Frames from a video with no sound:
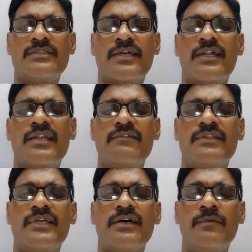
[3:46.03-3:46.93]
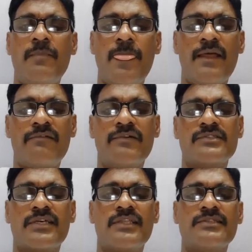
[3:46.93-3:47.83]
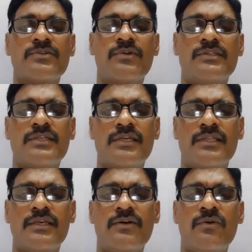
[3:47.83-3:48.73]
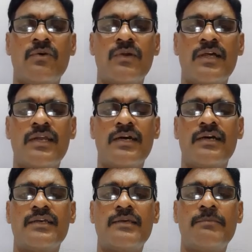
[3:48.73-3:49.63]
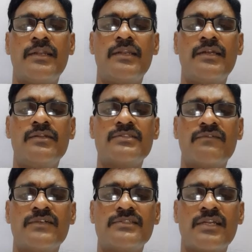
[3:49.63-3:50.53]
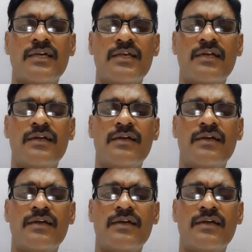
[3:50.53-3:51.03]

సెకండరీ విద్య వ్యవస్థగా తీసుకోవడం జరిగింది ఓవరాల్గా ఈ పన్నెండు సంవత్సరాల